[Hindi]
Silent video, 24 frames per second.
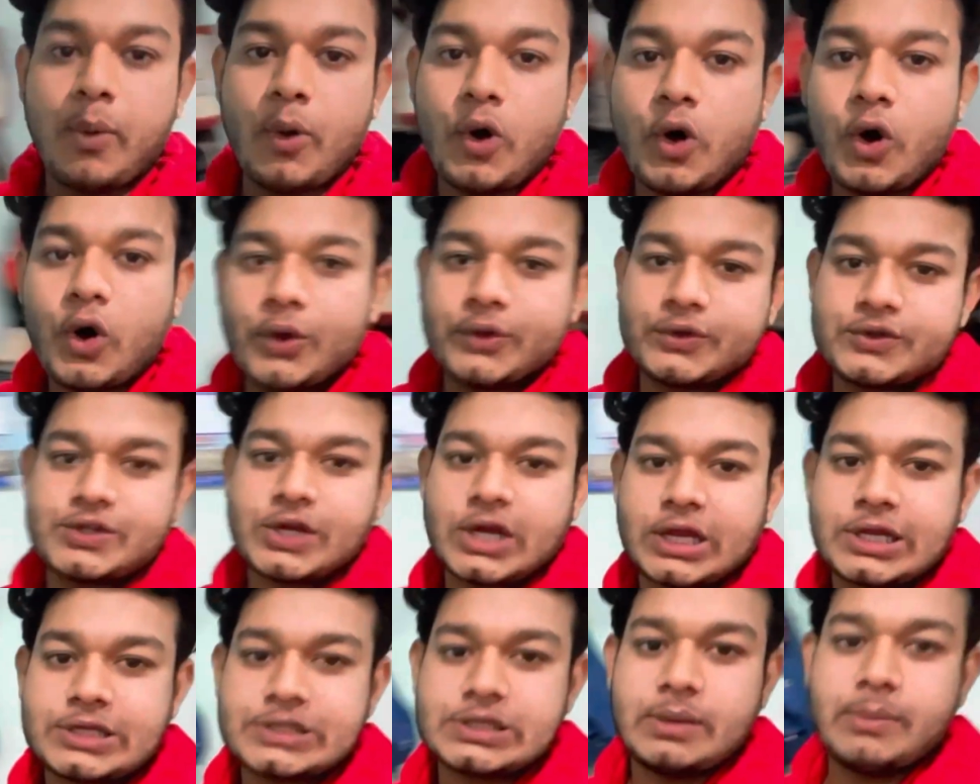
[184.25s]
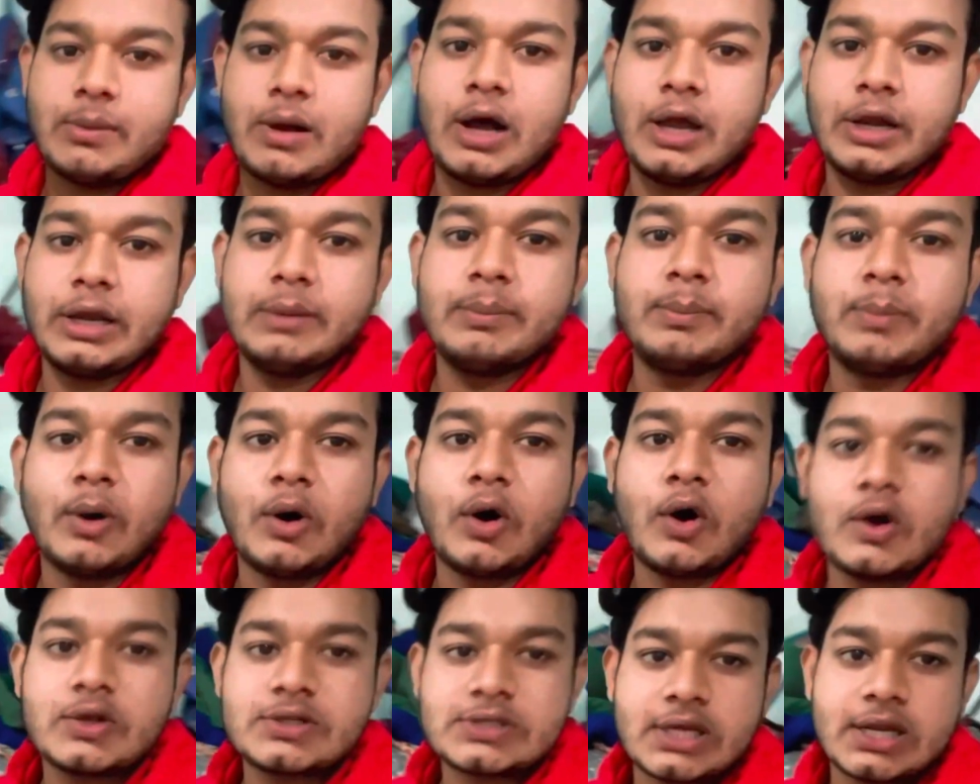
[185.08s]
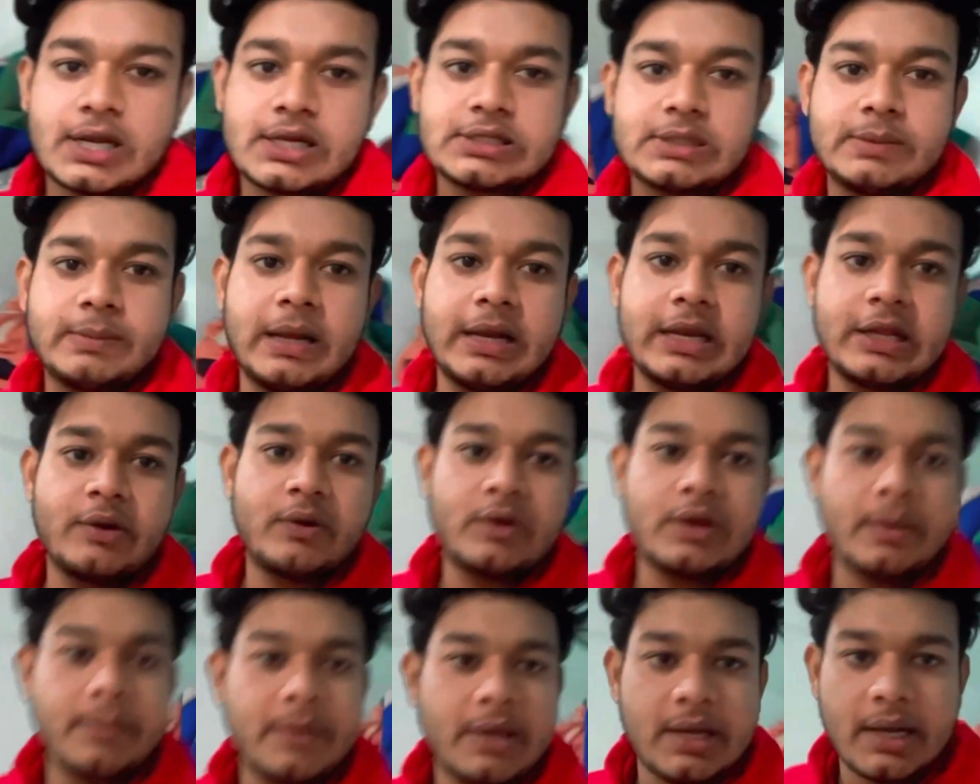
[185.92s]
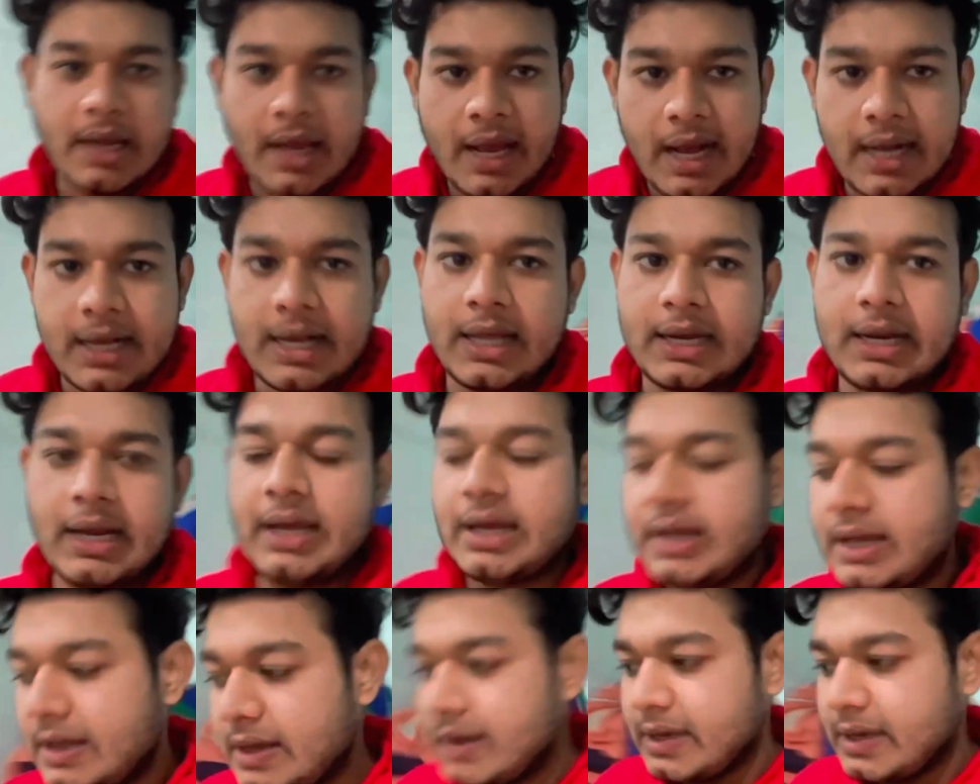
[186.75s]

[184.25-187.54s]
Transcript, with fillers: बहुत सारा सामान है बहुत सारा सामान क्योंकि अभी ये नया घर है